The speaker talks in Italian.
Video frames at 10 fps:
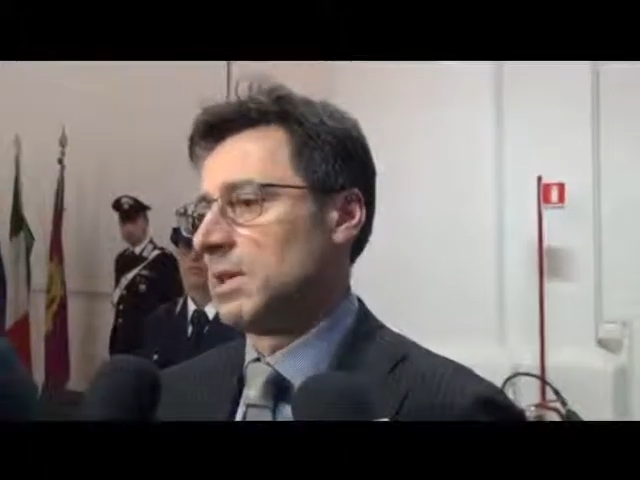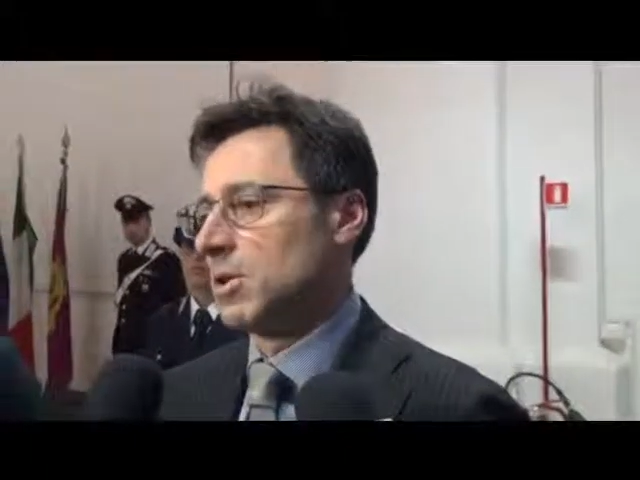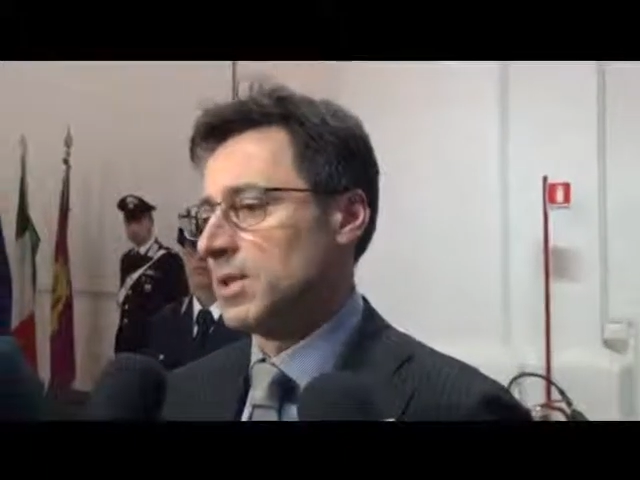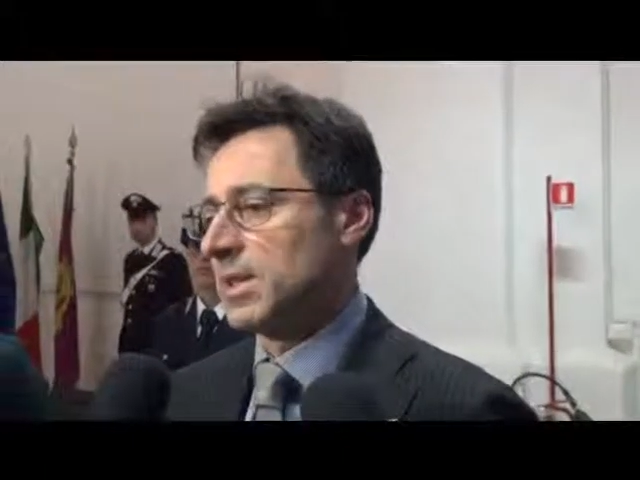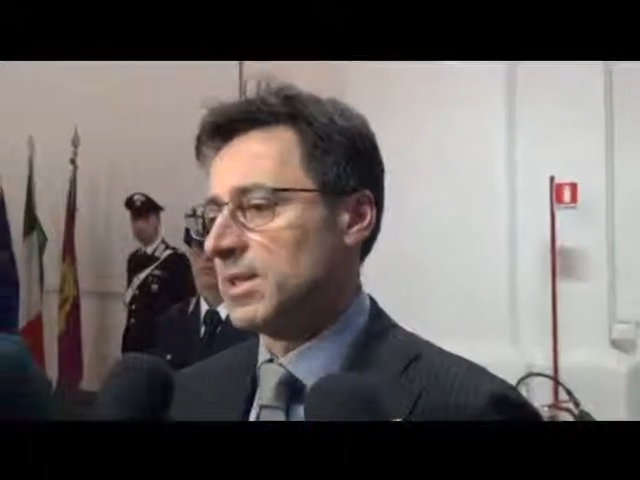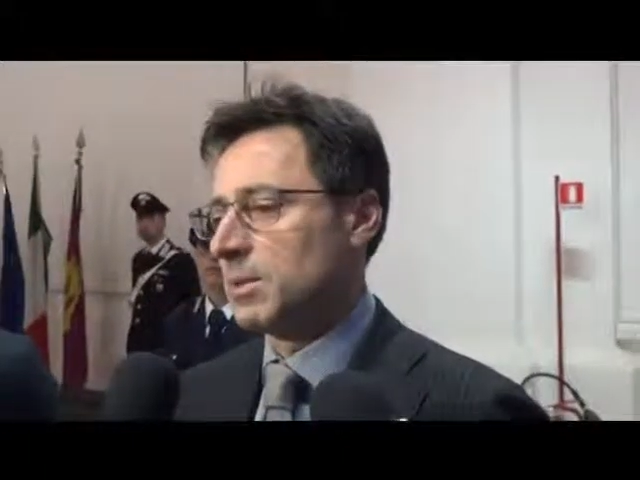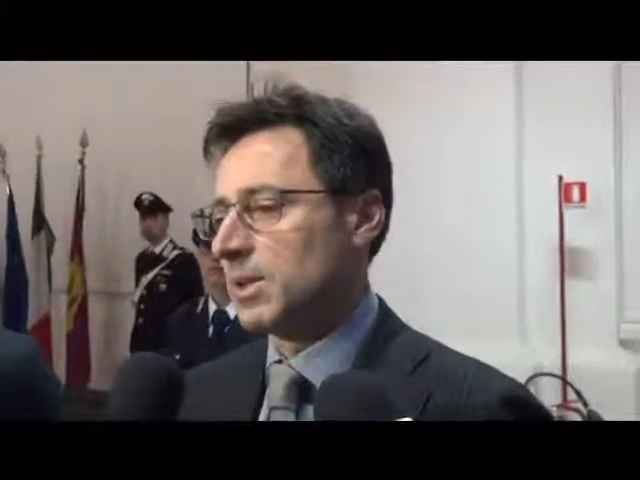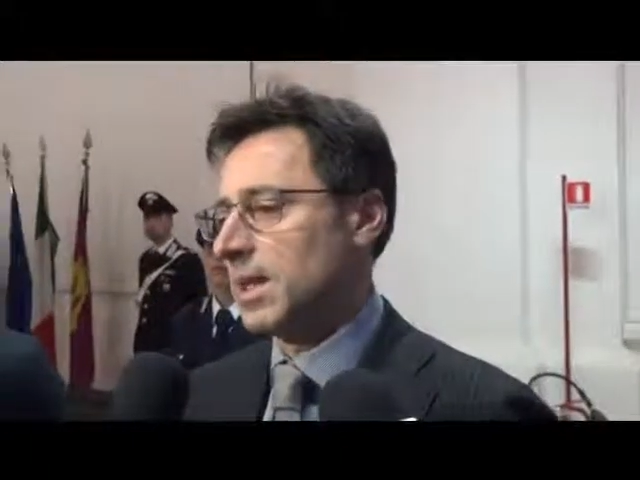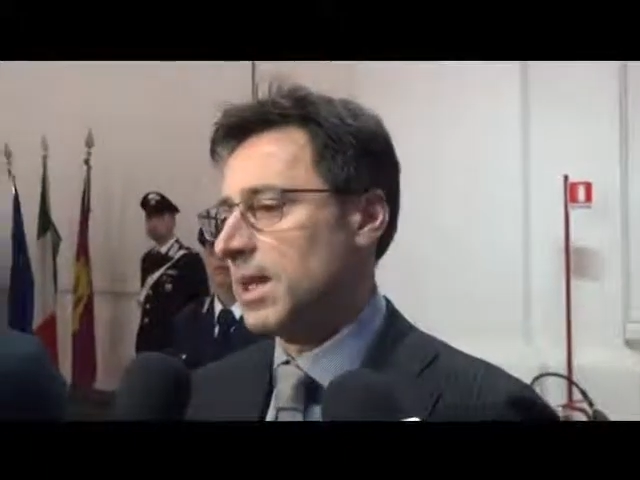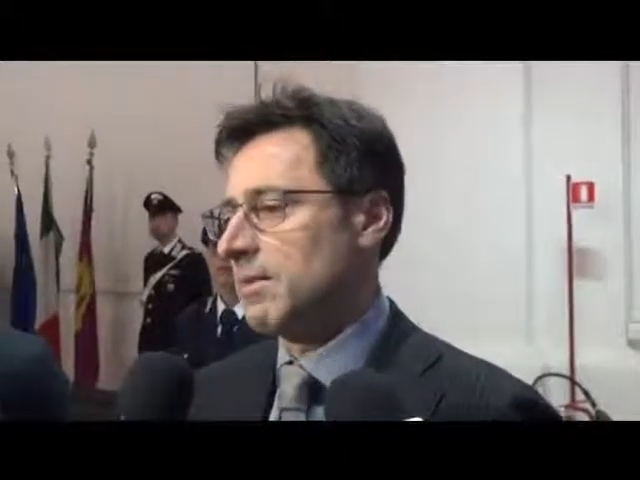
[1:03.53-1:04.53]
qualcosa che si
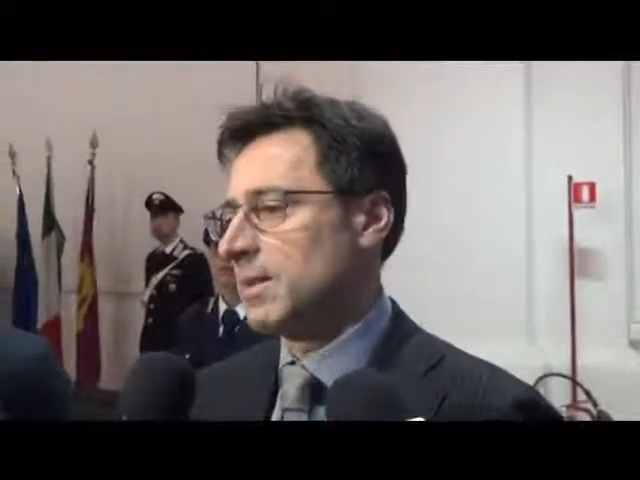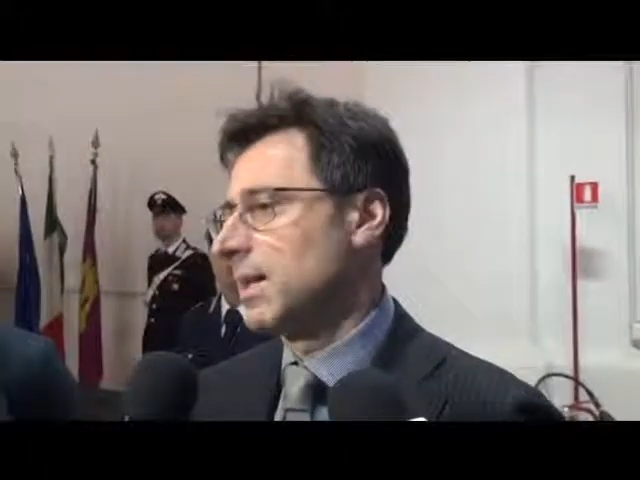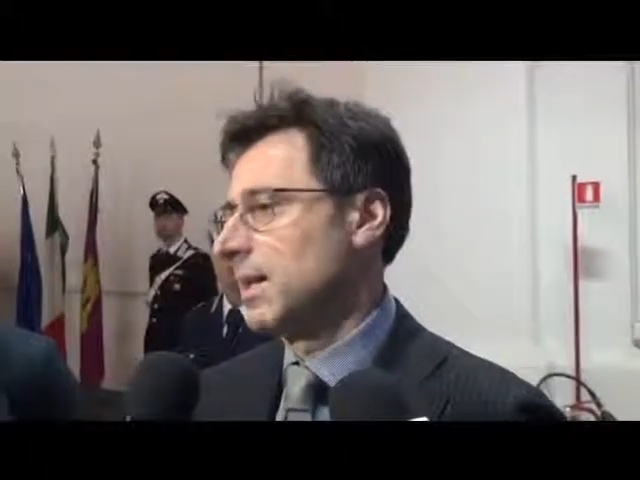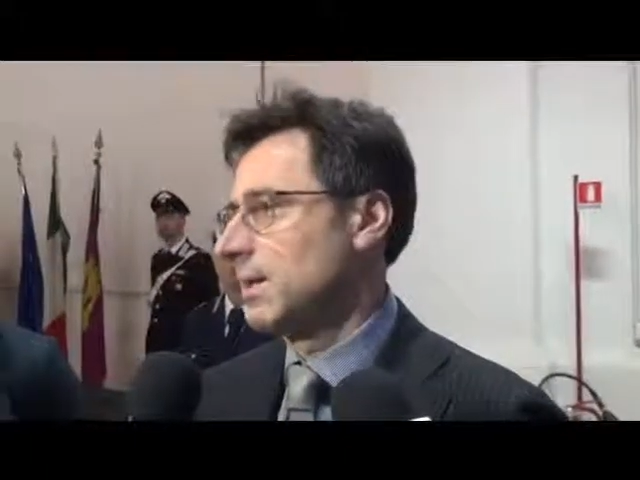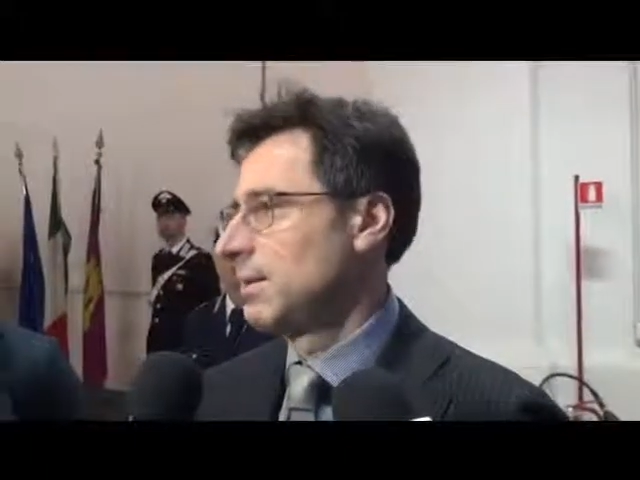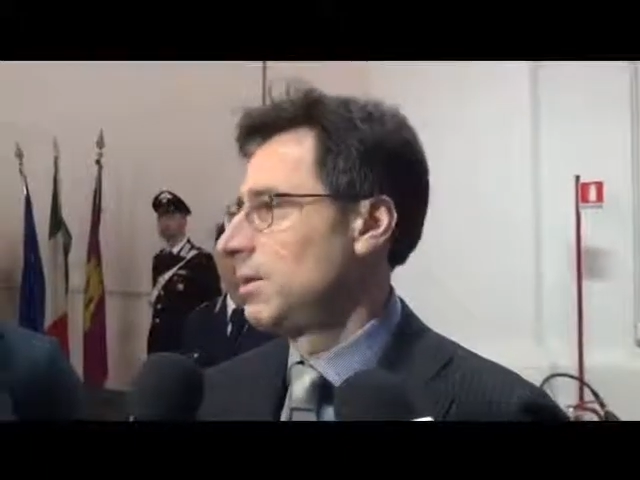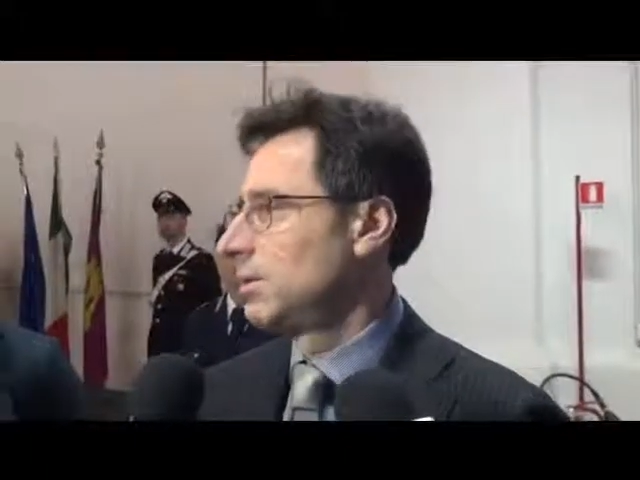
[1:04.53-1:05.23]
protraeva da